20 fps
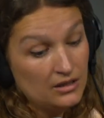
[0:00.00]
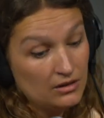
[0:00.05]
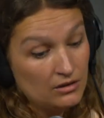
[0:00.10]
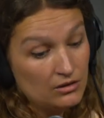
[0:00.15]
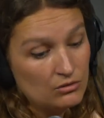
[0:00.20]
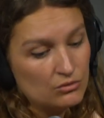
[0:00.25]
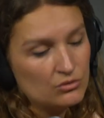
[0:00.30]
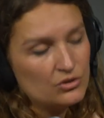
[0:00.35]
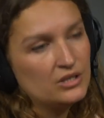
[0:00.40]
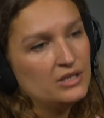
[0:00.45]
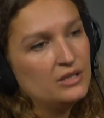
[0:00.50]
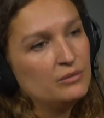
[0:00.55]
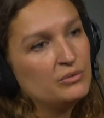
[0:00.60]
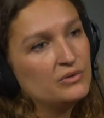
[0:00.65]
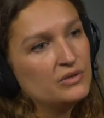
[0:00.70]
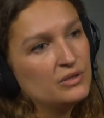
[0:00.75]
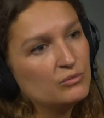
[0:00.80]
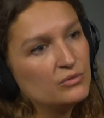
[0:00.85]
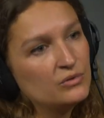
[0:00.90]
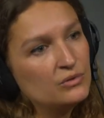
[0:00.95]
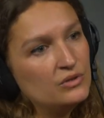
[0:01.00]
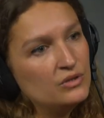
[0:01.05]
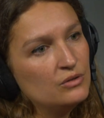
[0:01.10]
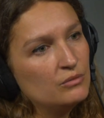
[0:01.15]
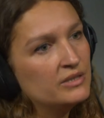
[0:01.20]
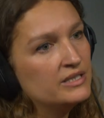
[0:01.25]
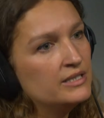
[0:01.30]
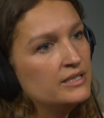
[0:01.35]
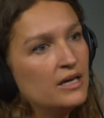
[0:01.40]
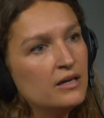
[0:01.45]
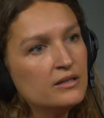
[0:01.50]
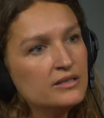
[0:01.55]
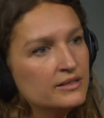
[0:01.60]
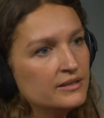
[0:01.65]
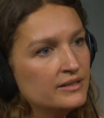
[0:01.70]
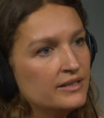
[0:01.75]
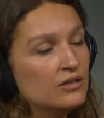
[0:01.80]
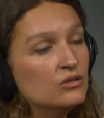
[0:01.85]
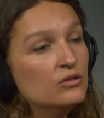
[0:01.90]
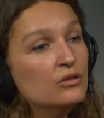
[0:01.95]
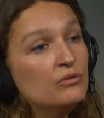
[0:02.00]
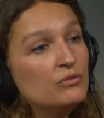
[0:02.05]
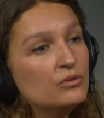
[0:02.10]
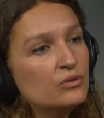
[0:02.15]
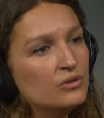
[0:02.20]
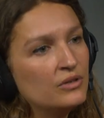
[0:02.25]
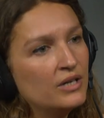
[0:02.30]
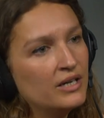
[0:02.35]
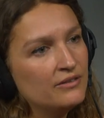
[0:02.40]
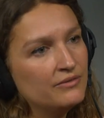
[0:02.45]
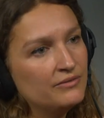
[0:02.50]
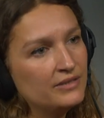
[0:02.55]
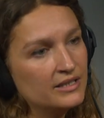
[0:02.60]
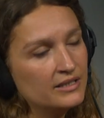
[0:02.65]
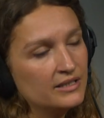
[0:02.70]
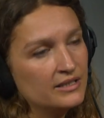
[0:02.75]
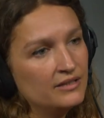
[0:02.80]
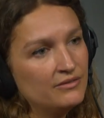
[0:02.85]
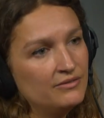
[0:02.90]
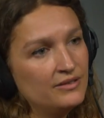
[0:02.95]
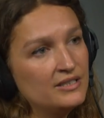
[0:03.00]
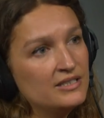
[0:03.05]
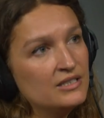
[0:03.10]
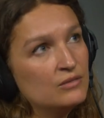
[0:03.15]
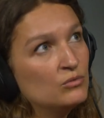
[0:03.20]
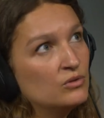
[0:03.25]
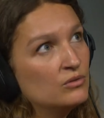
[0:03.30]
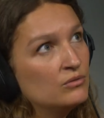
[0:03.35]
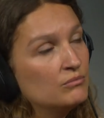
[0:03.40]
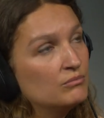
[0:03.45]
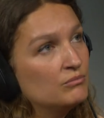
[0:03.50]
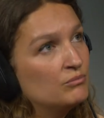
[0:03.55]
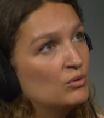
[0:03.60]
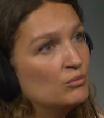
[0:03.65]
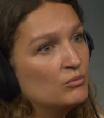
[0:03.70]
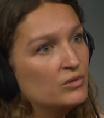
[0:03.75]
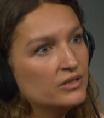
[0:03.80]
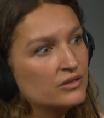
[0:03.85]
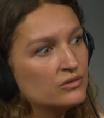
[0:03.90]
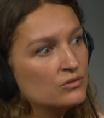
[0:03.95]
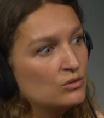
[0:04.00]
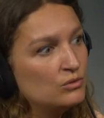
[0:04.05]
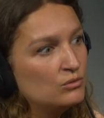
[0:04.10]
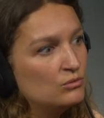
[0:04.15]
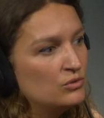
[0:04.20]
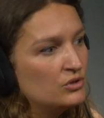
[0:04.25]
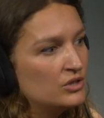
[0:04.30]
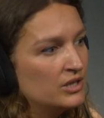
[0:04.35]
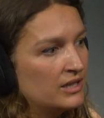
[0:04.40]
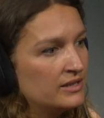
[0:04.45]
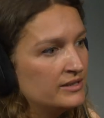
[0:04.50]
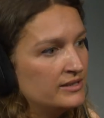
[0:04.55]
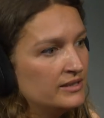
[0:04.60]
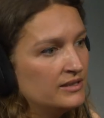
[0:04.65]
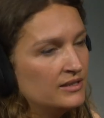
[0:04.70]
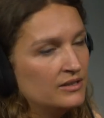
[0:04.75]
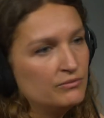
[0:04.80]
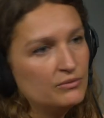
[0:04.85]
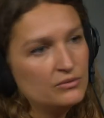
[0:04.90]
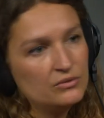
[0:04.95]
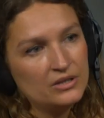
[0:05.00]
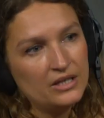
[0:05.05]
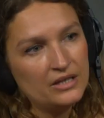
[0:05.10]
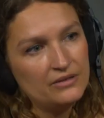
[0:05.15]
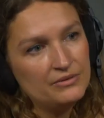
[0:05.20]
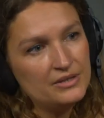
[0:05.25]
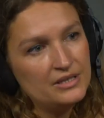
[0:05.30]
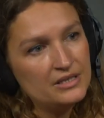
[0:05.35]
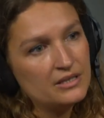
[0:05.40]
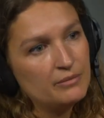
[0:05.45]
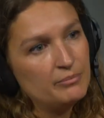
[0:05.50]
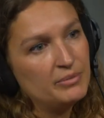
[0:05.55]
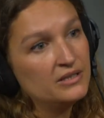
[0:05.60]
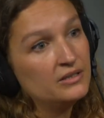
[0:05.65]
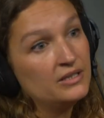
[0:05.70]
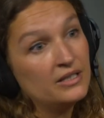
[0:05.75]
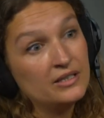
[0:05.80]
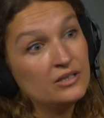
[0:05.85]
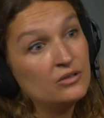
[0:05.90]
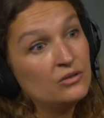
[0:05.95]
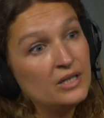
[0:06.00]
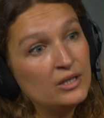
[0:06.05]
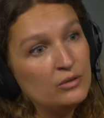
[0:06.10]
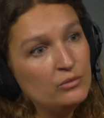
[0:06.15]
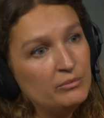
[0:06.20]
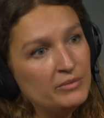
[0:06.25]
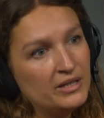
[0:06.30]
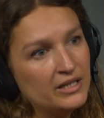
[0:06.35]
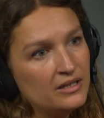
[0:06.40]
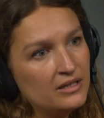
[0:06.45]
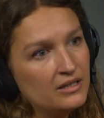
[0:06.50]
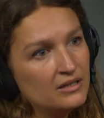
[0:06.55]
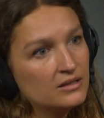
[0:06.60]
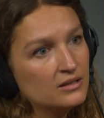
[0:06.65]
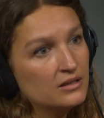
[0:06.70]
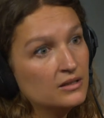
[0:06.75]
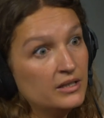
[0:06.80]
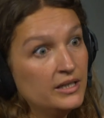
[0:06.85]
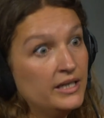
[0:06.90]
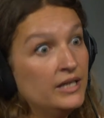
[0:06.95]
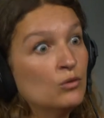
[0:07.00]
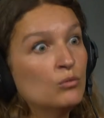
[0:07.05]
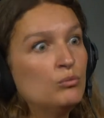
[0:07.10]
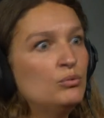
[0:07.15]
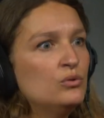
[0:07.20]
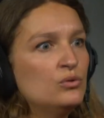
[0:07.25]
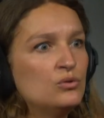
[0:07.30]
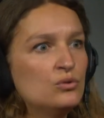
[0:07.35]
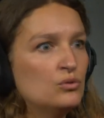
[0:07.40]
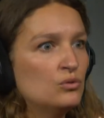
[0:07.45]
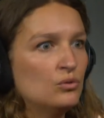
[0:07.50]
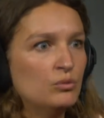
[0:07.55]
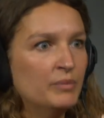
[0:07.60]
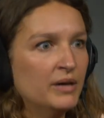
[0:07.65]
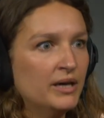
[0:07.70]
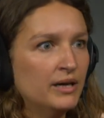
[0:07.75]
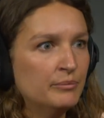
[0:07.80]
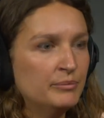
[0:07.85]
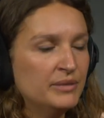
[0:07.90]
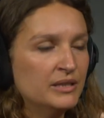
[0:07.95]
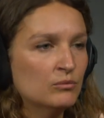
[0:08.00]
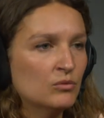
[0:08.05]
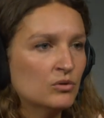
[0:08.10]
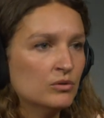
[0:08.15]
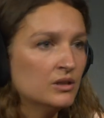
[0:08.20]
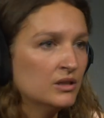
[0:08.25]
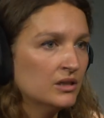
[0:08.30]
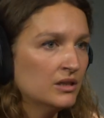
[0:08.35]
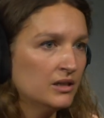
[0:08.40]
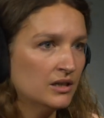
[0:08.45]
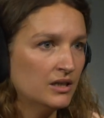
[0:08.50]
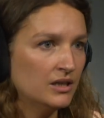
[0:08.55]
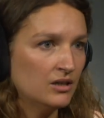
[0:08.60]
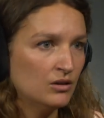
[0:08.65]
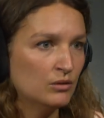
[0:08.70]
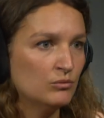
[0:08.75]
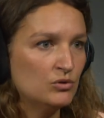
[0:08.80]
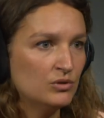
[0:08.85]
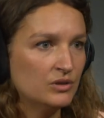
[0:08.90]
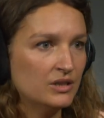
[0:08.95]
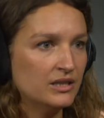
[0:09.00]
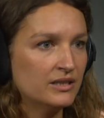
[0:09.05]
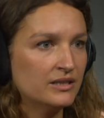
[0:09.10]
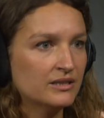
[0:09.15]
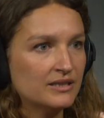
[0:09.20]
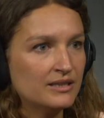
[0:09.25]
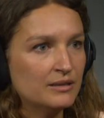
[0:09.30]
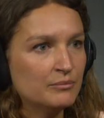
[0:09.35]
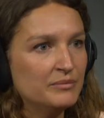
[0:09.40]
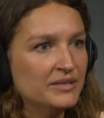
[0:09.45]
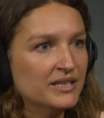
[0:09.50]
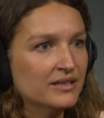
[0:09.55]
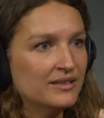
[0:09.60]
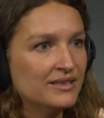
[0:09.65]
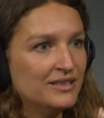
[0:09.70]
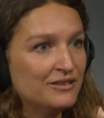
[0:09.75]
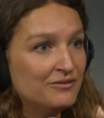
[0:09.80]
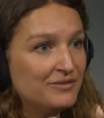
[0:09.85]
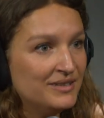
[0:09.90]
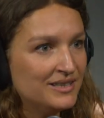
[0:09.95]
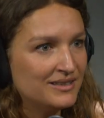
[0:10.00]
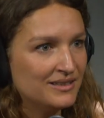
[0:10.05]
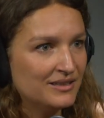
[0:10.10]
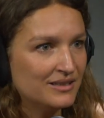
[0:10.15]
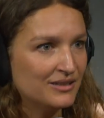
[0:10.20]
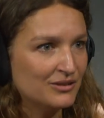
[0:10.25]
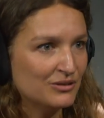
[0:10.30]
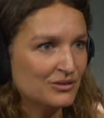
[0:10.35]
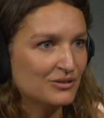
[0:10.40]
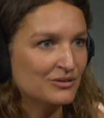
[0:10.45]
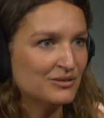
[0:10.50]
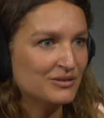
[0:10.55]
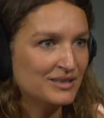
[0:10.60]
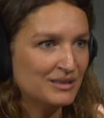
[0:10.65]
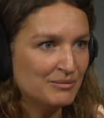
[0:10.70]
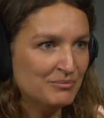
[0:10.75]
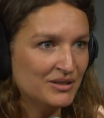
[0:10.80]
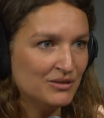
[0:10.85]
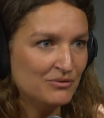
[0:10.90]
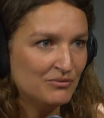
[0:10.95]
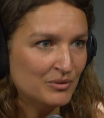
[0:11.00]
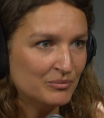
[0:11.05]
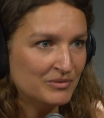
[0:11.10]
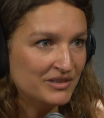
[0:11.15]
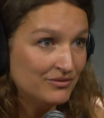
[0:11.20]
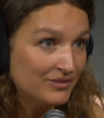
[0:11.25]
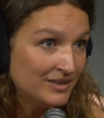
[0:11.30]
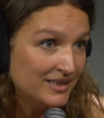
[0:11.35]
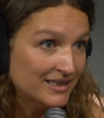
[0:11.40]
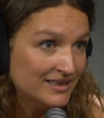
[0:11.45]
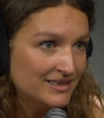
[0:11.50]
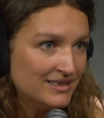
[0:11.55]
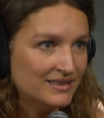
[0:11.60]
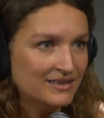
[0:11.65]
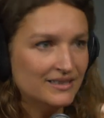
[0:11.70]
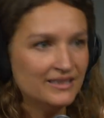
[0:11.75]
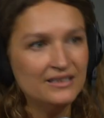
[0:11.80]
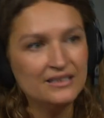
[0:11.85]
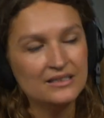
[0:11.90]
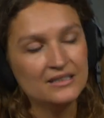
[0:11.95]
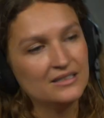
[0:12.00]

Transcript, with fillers: quand j'ai déposé mon dossier, on m'a dit ah tiens il y a un œil photographique. Et effectivement, pour moi d'un seul coup, j'ai réalisé que la photographie c'est peindre avec de la lumière et en plus super rapidement. comme je suis quelqu'un qui aime bien aller vite et qui aime bien une forme d'efficacité,